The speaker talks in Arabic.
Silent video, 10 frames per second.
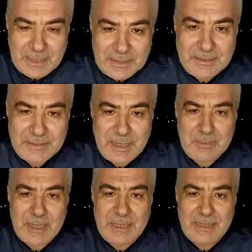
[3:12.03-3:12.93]

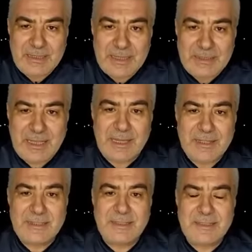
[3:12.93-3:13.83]
عندما
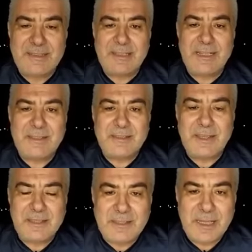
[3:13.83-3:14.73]
يتعرض الإنسان
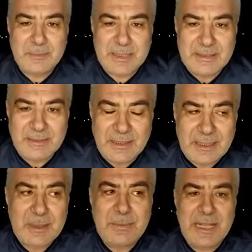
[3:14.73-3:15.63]
لضائقة مادية
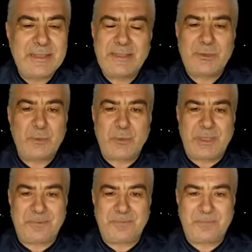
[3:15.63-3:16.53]
قبل أن تدعو
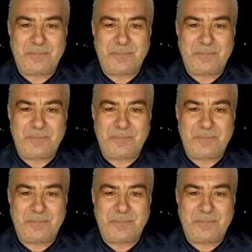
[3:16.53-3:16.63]
الله